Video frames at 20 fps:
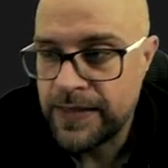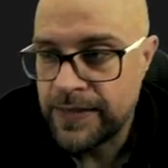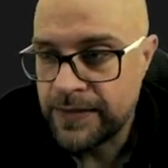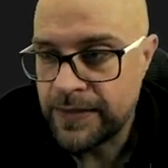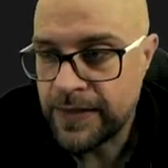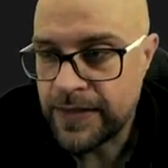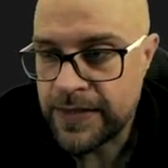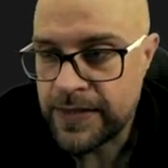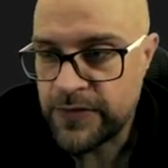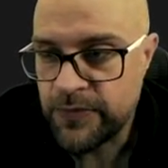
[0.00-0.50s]

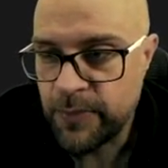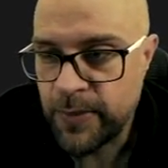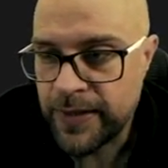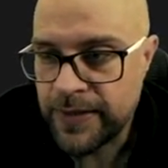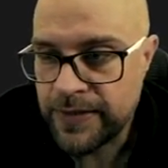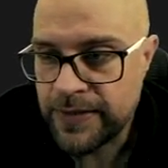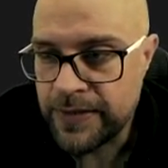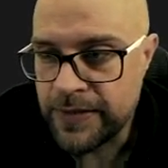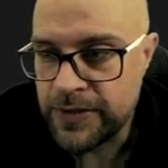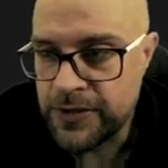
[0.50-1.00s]
Teraz w
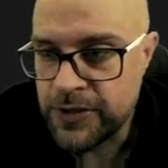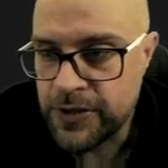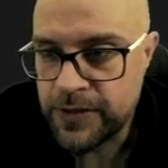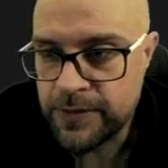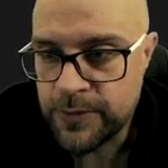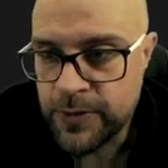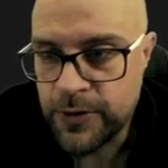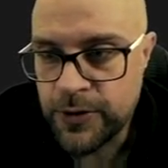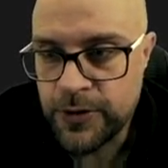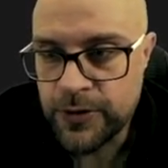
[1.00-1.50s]
pętli
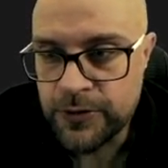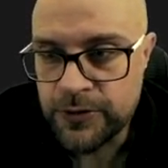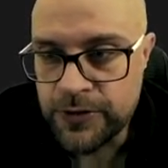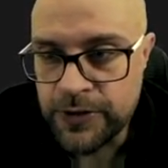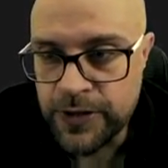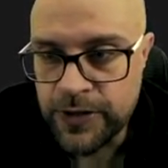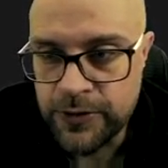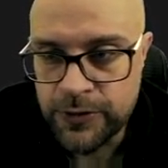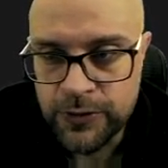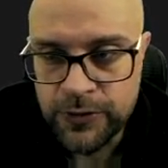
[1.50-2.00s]

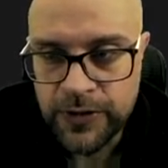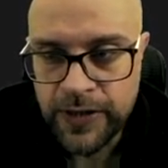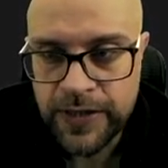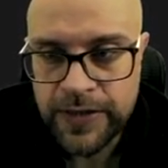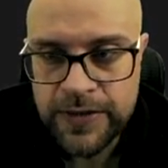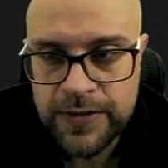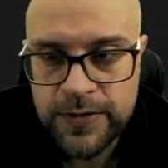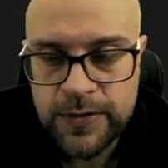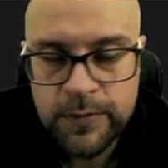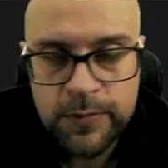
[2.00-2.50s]
siedmiokrotnie
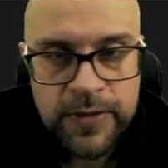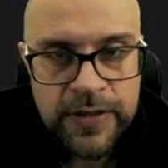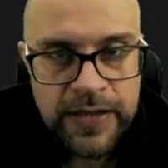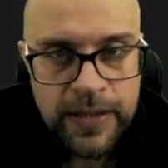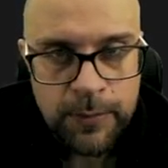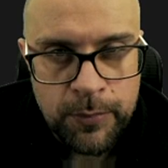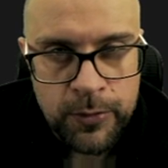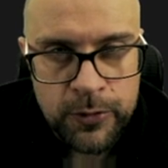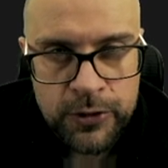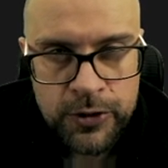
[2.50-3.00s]
dodaję sobie
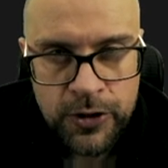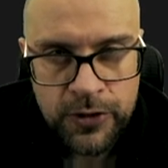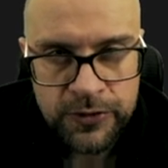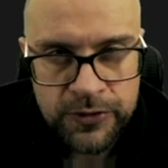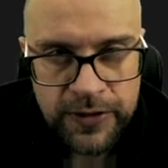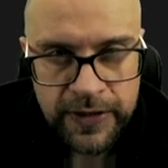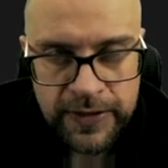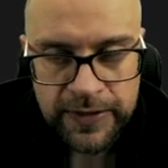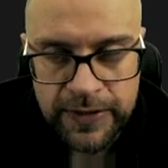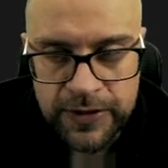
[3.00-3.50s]
na
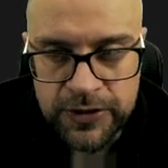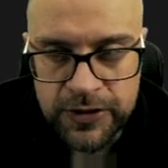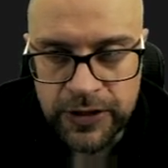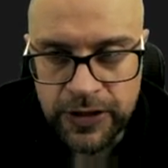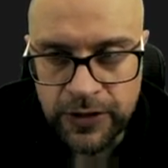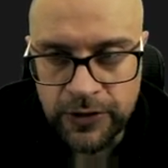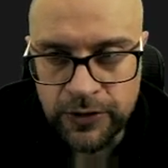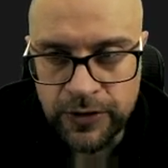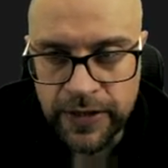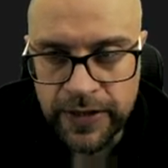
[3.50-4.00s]
początek
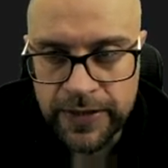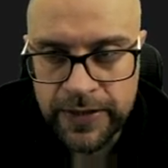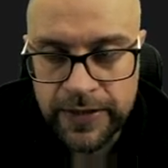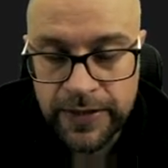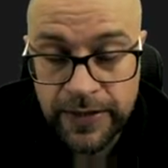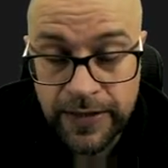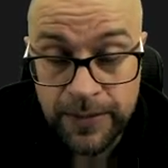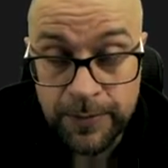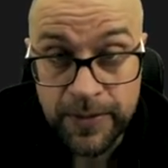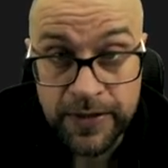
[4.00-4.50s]
naszej
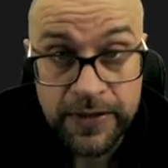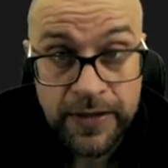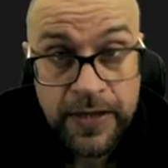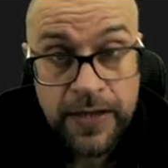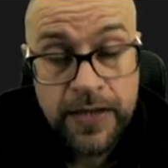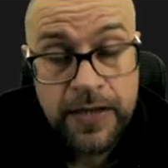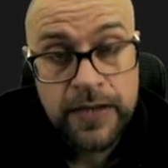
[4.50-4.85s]
kolejki element.